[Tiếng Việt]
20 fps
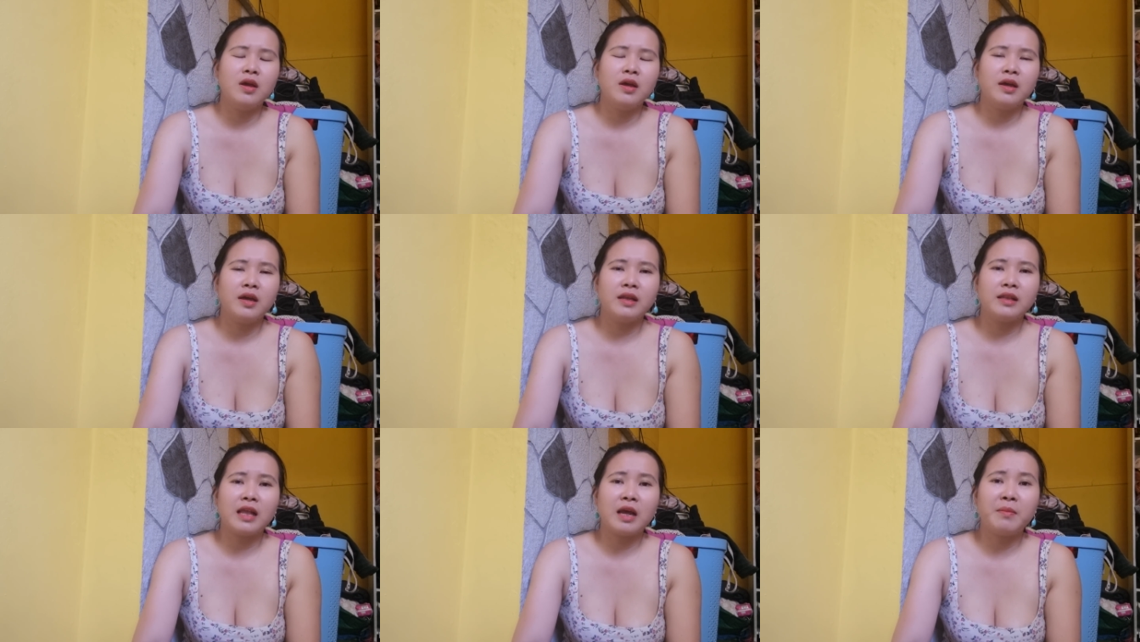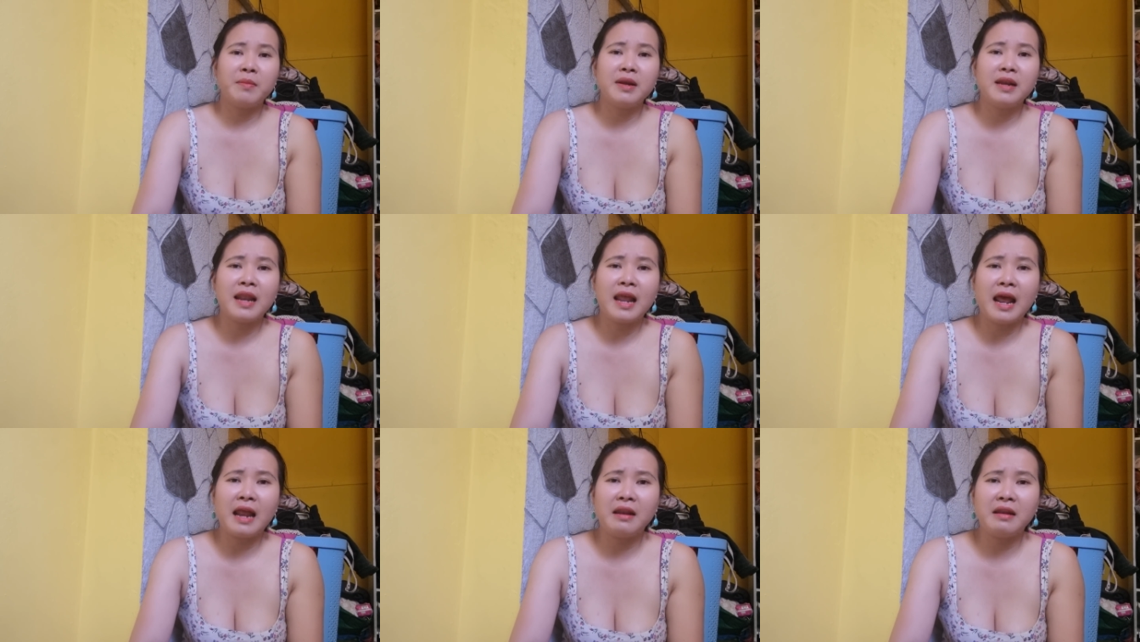cái tao mới
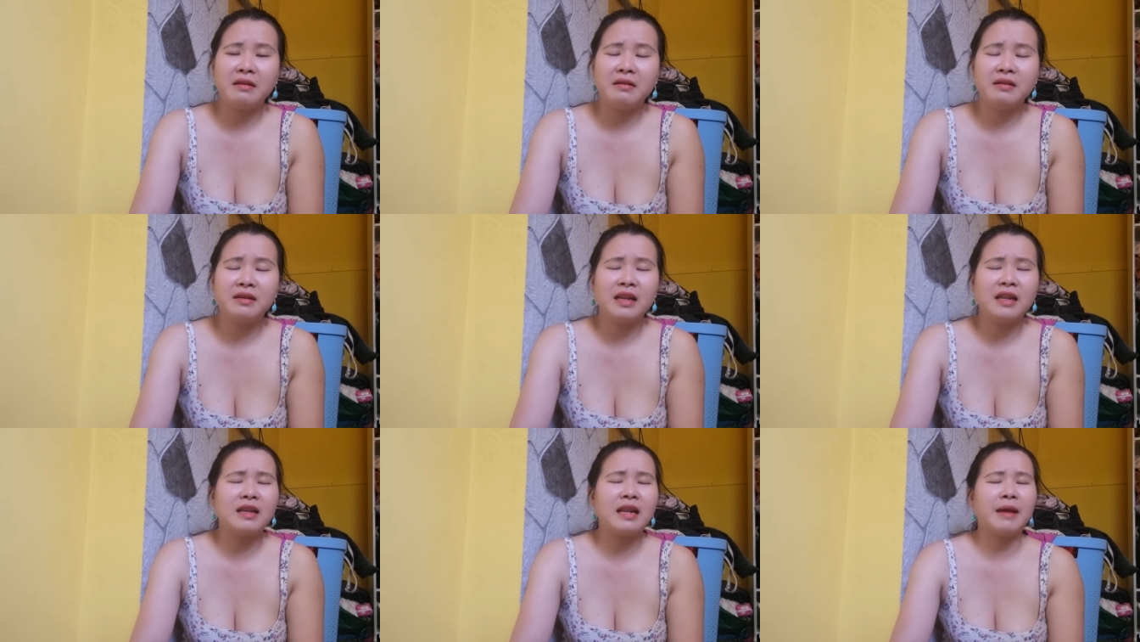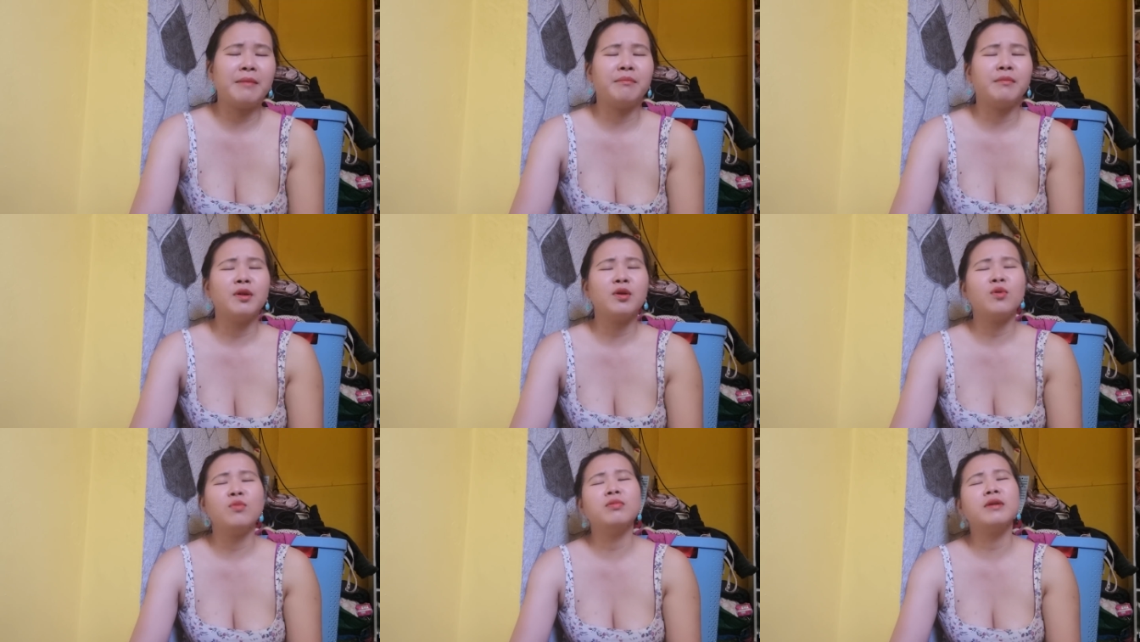la lên nó nằm
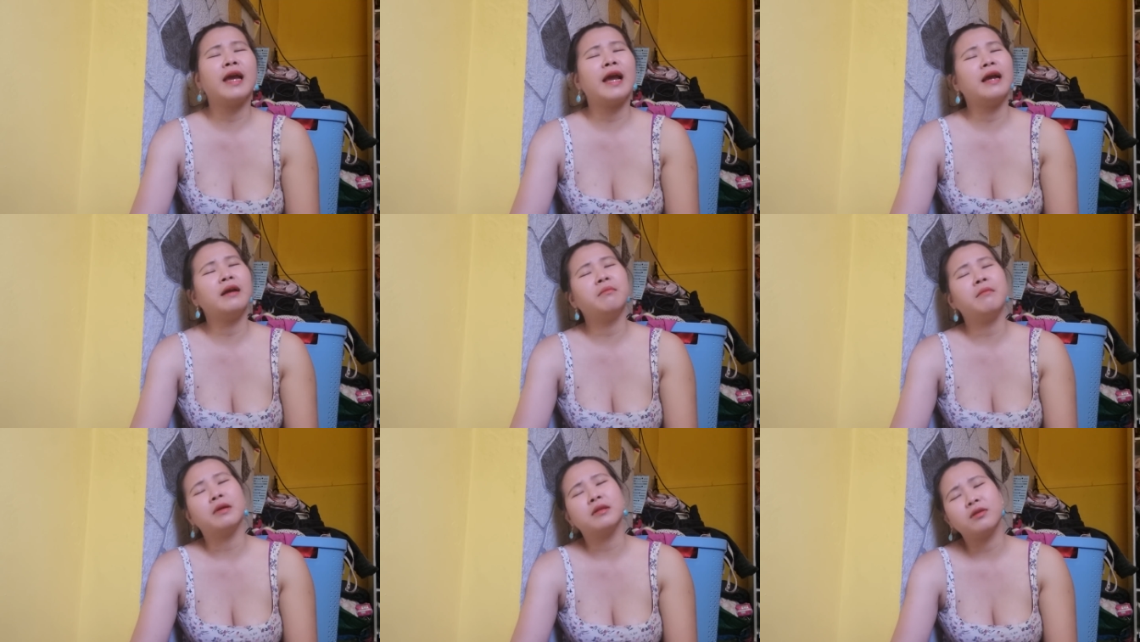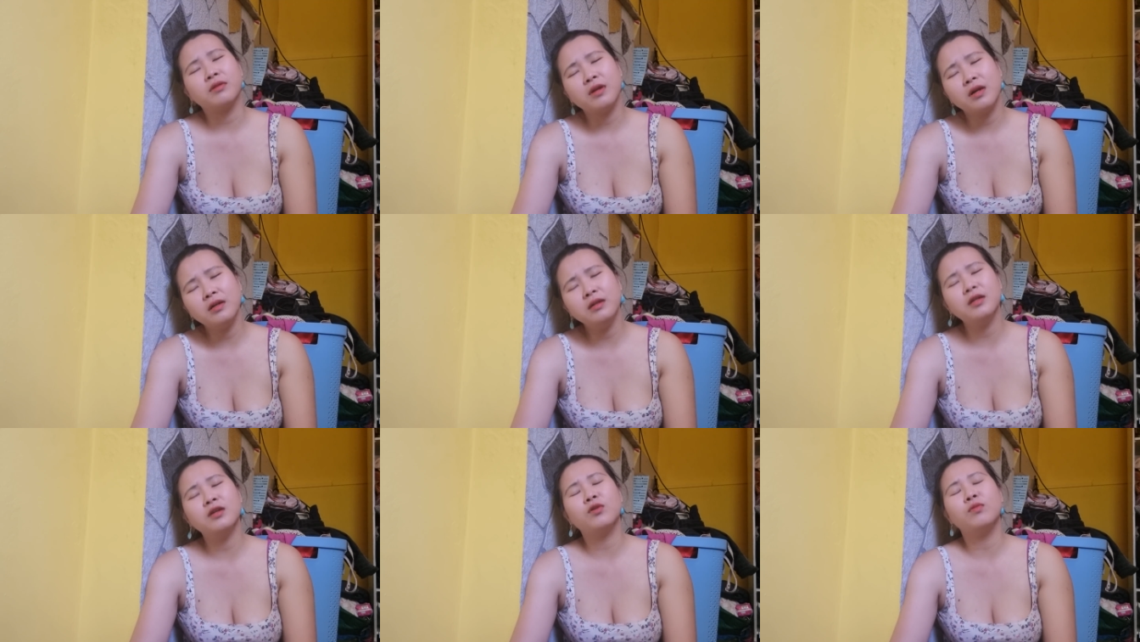nó cũng cắn mà tao
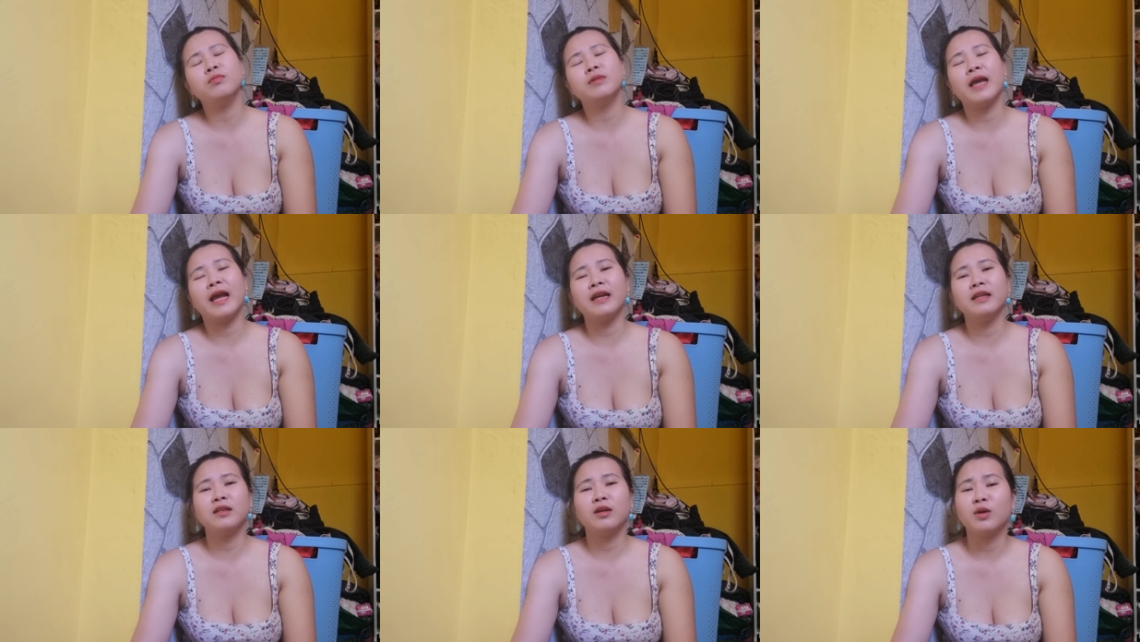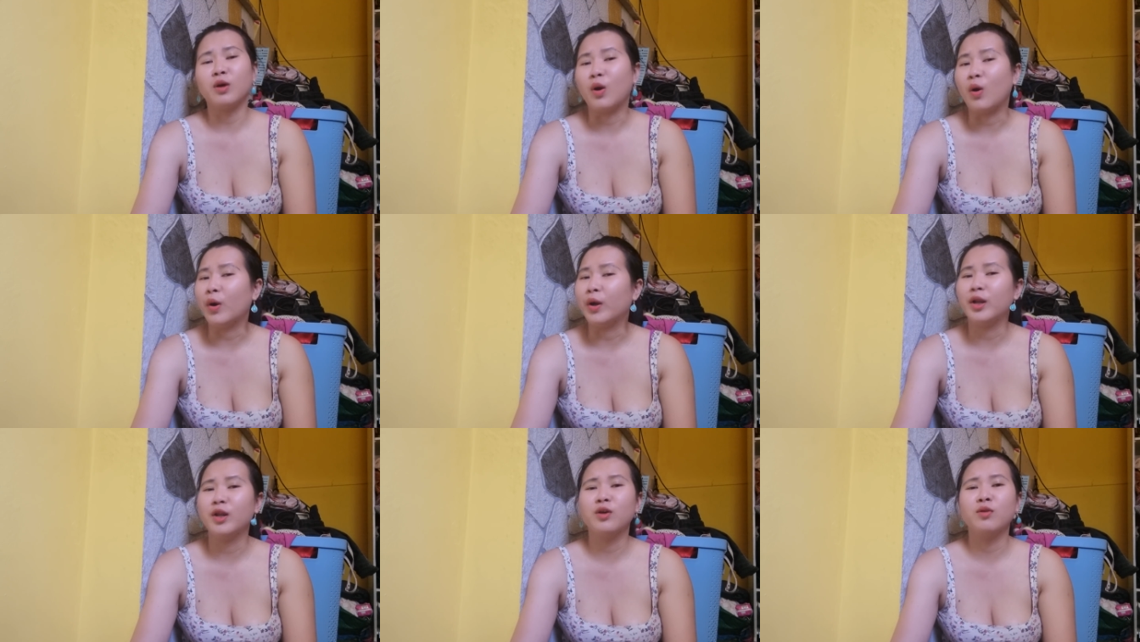đứng nó cũng cắn tao
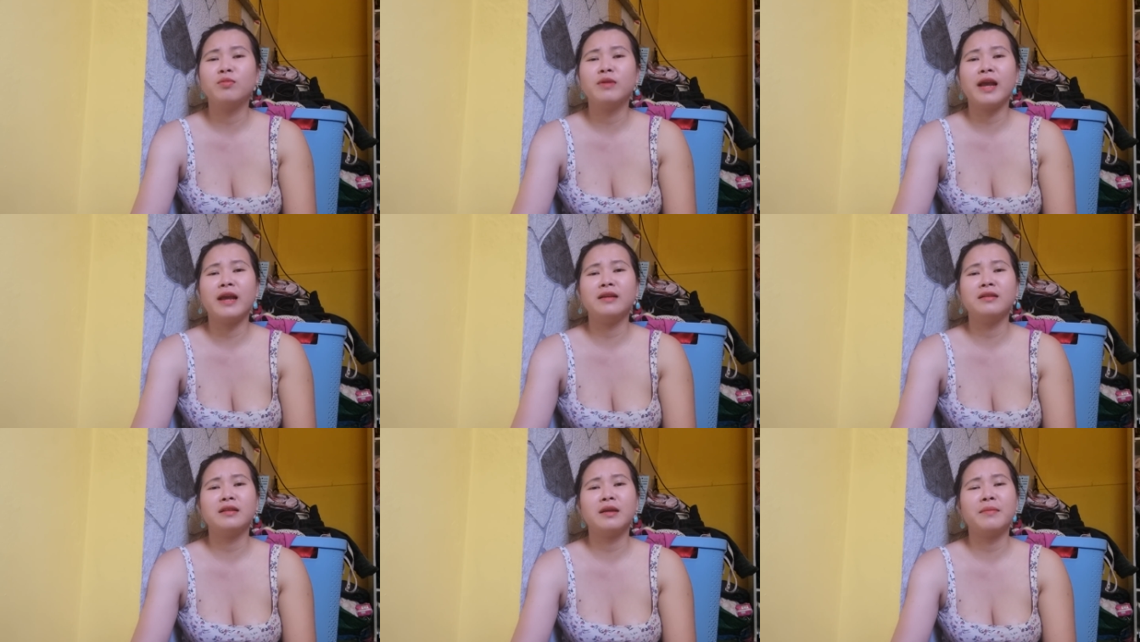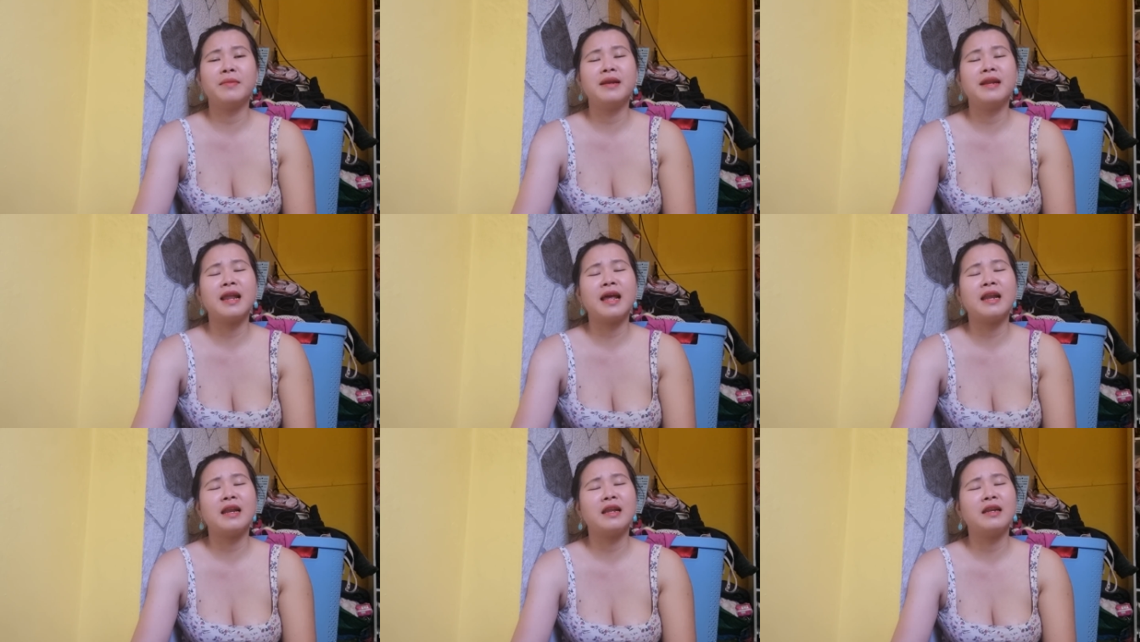ngồi nó cũng cắn tao mới
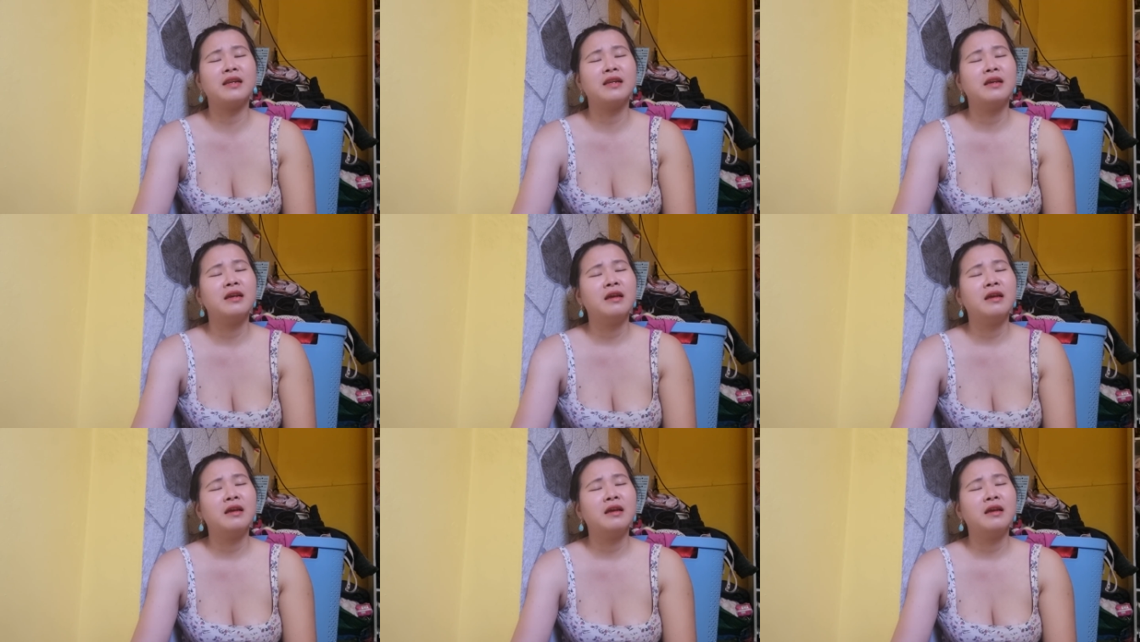la lên